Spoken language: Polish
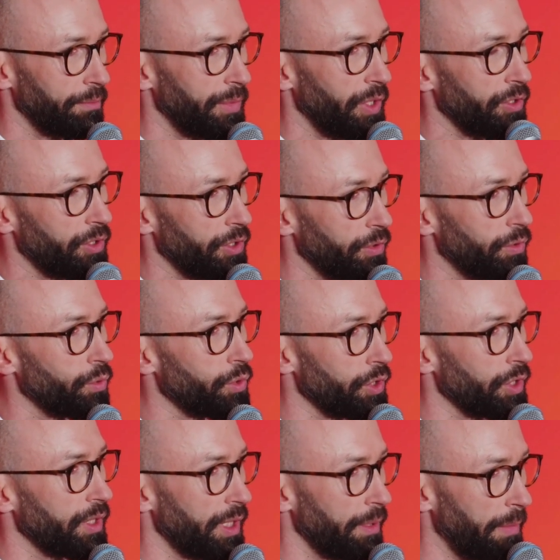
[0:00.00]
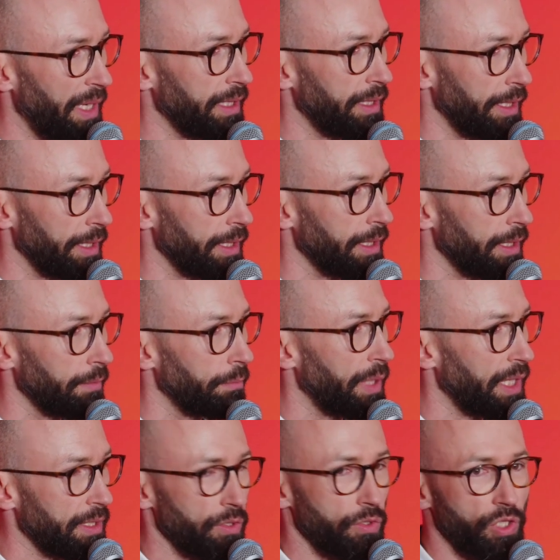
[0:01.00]
My o tych dużych tematach
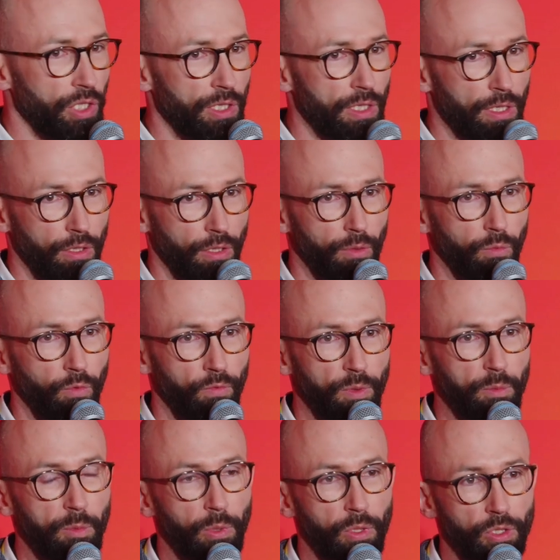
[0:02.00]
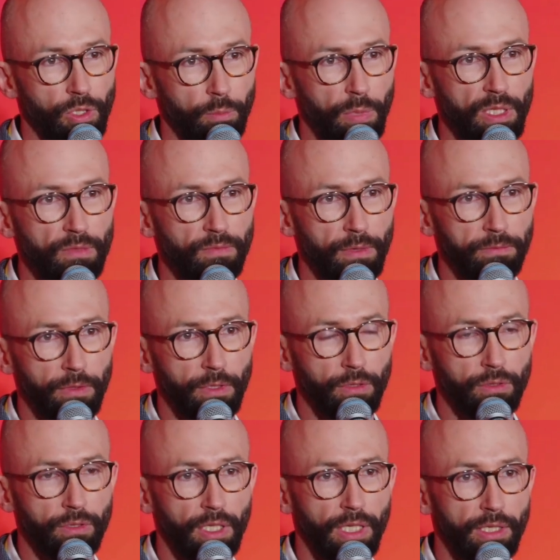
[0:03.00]
bardzo często mówimy, proszę Państwa, w
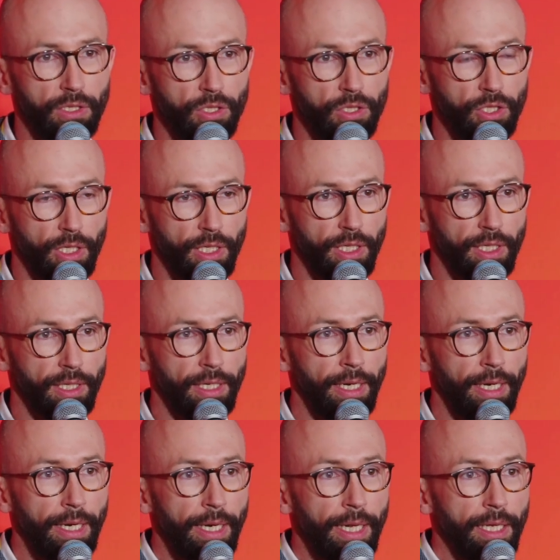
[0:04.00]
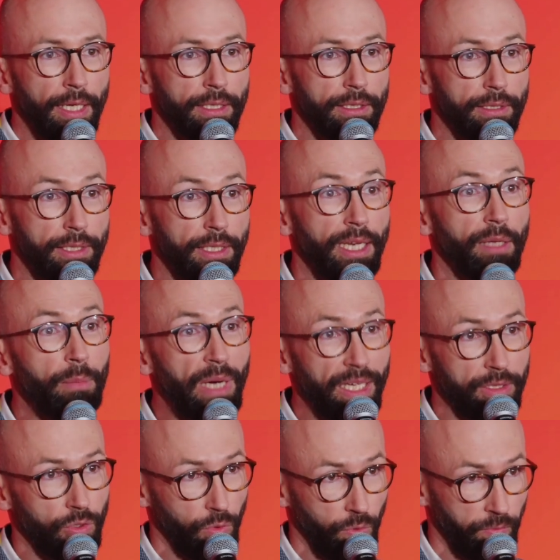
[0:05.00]
kontekście
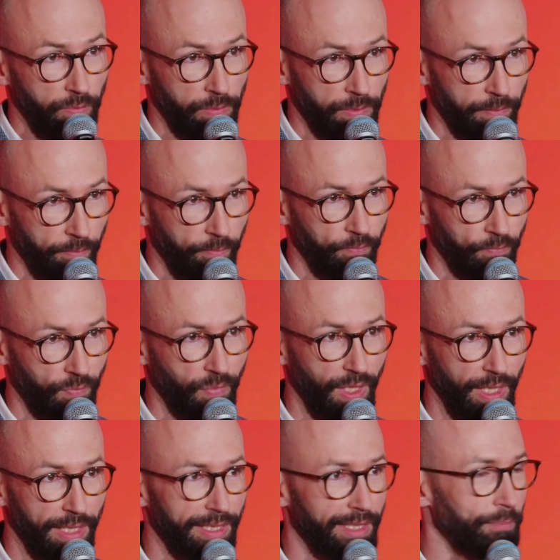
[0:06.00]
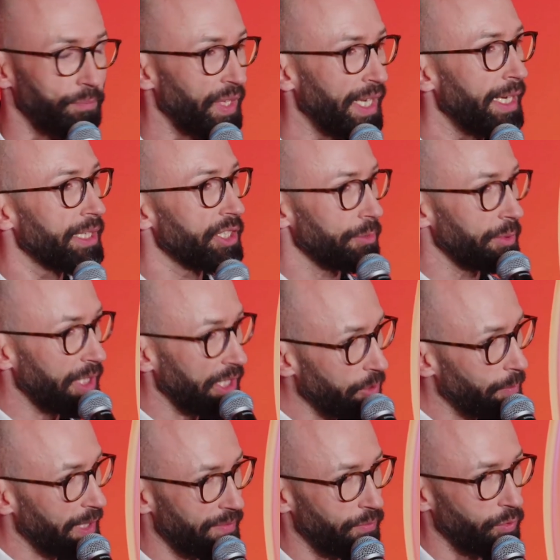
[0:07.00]
dylematów, tak? Żeby dać
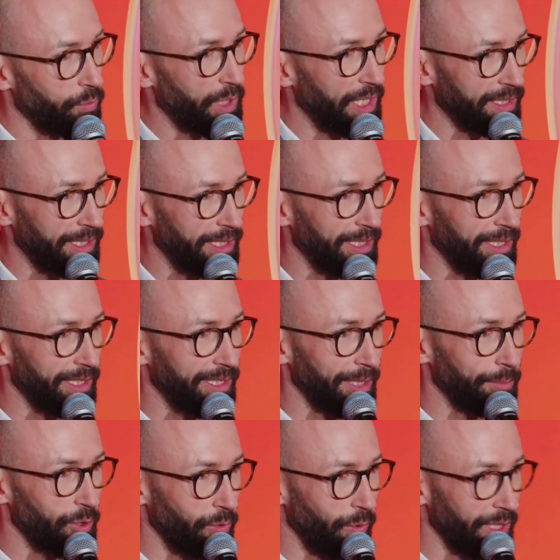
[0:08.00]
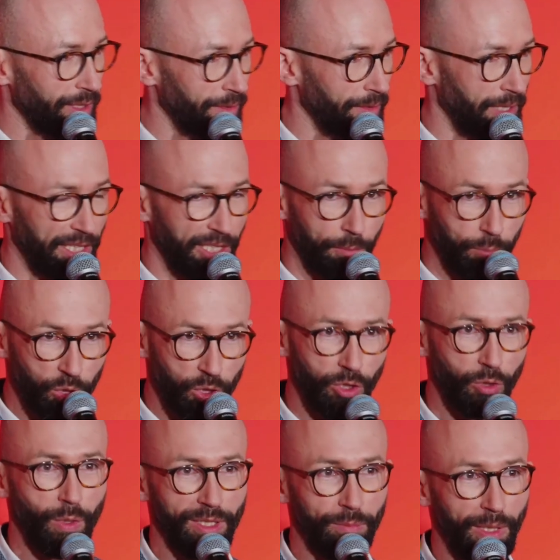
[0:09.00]
Państwu taki, na przykład, taki
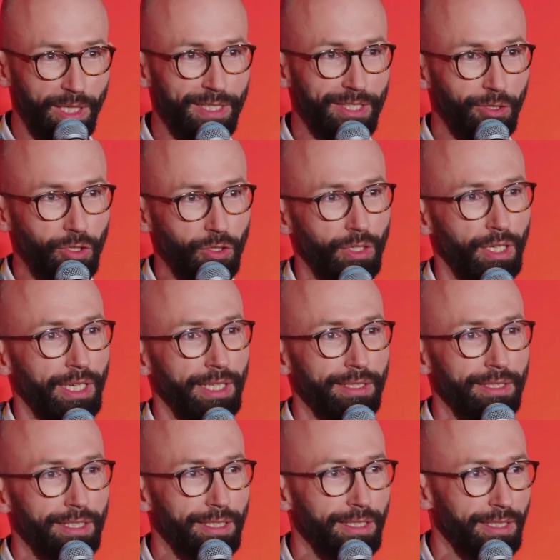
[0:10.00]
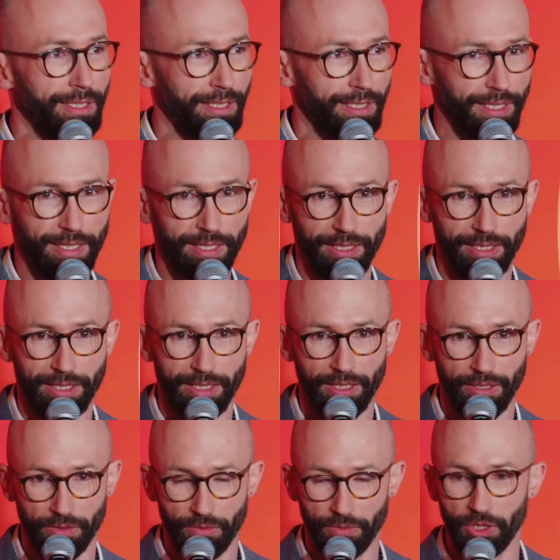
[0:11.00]
przykład bardzo konkretny
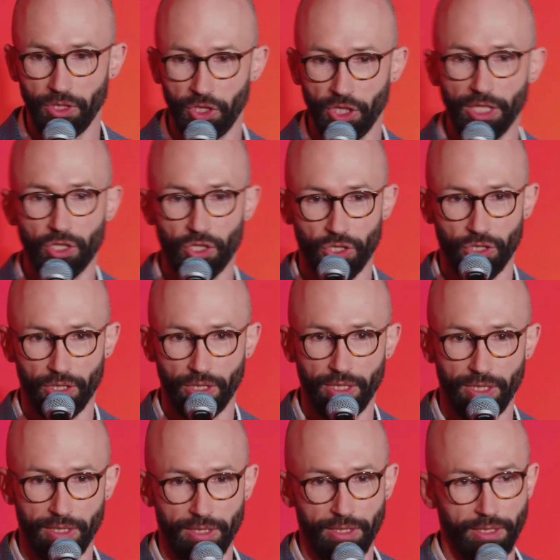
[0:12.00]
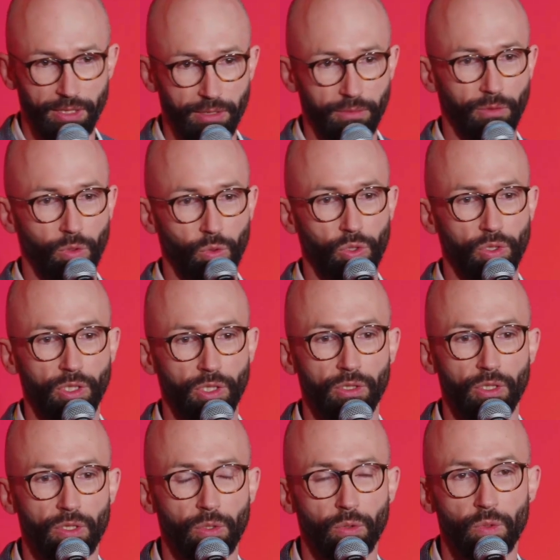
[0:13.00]
z dzisiejszych e, różnych
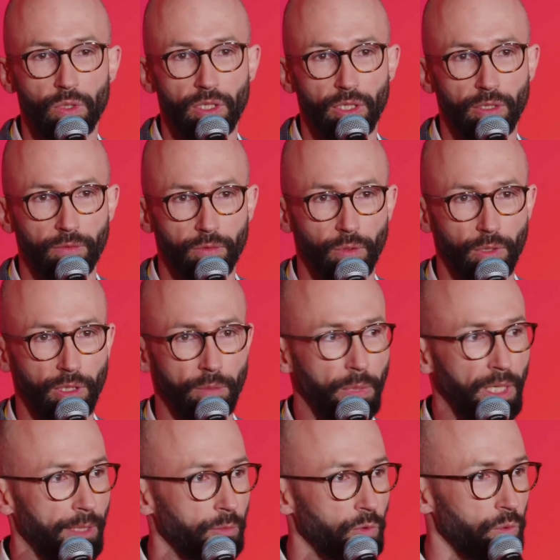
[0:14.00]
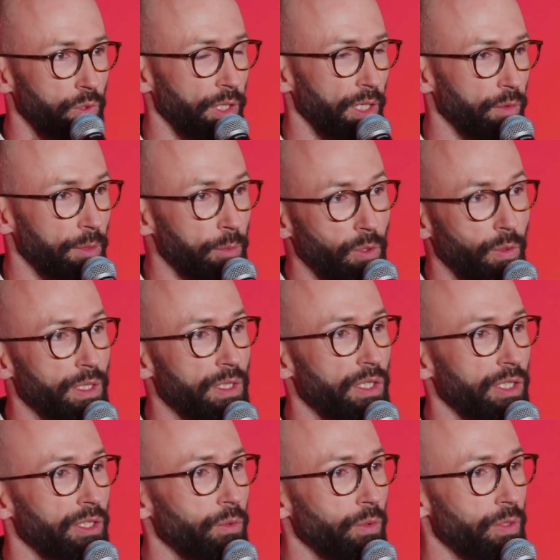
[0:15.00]
dyskusji, w których brałem udział. Na przykład z
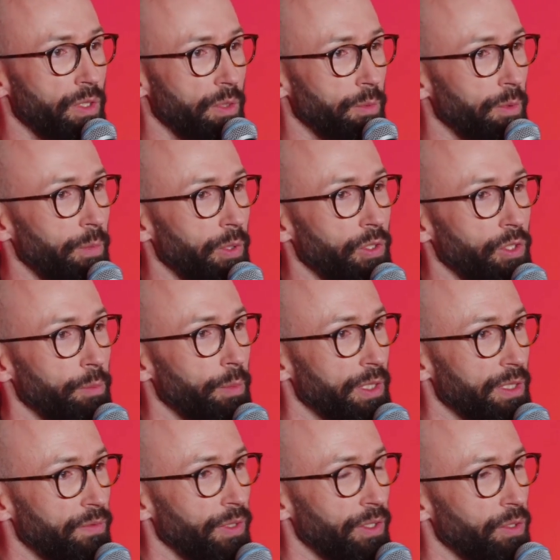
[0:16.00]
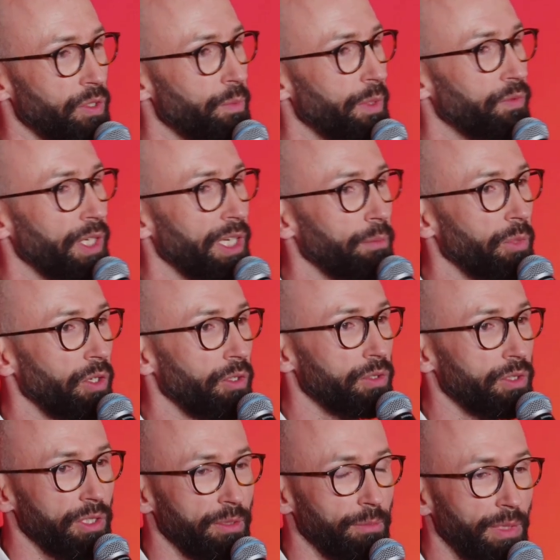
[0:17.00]
jedną osobą, proszę Państwa, rozmawiałem o
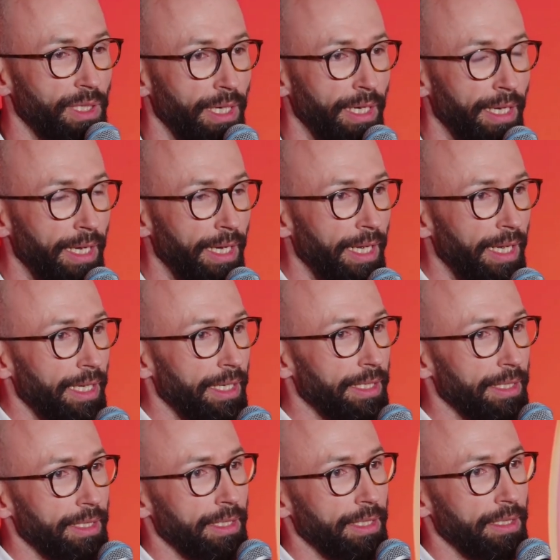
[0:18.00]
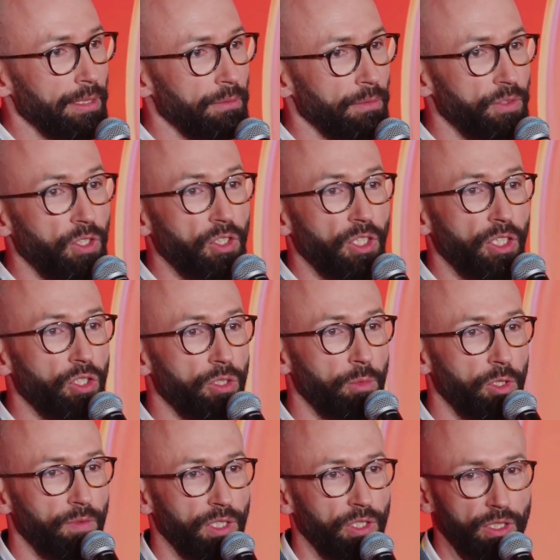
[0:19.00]
tym, w dzisiejszym
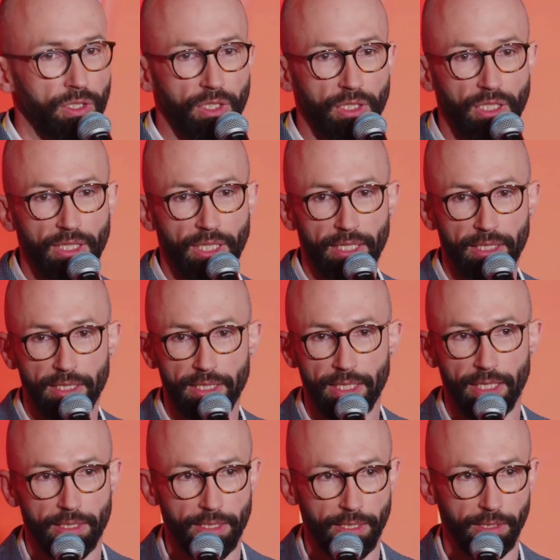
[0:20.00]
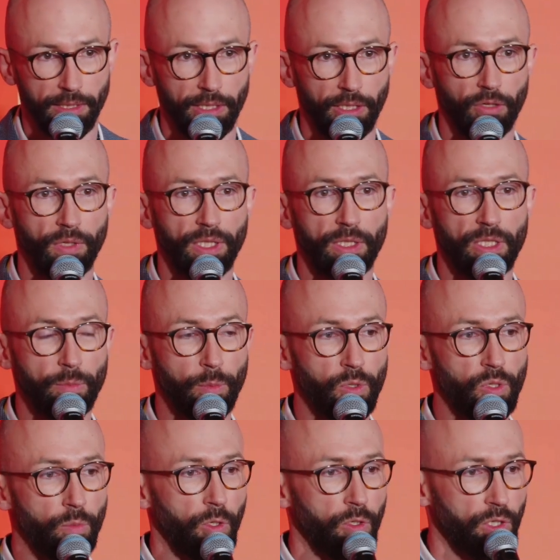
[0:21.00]
świecie digitalizacji, tego w jaki
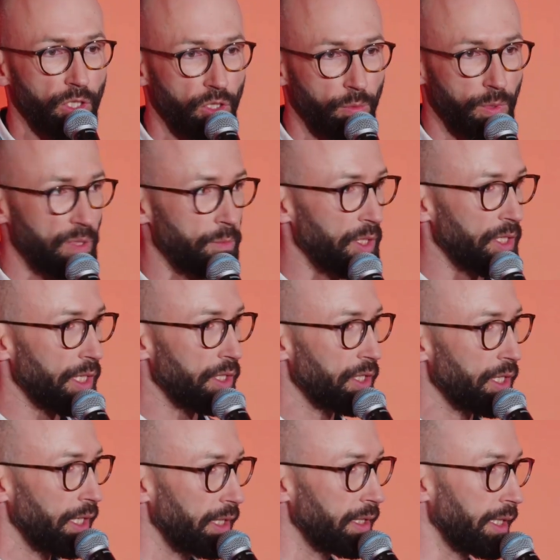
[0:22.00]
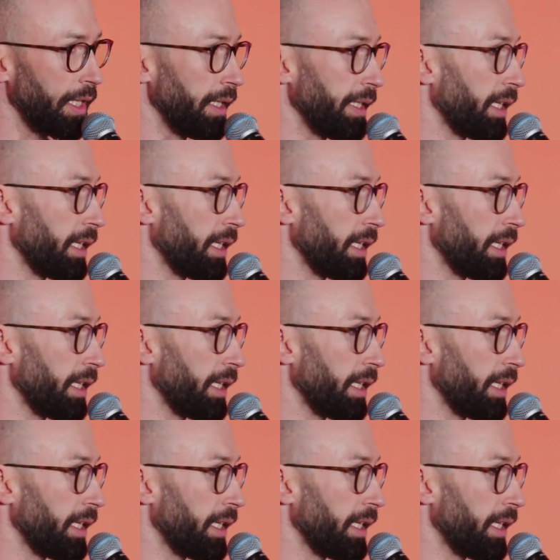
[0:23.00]
sposób chociażby zmienia się retail.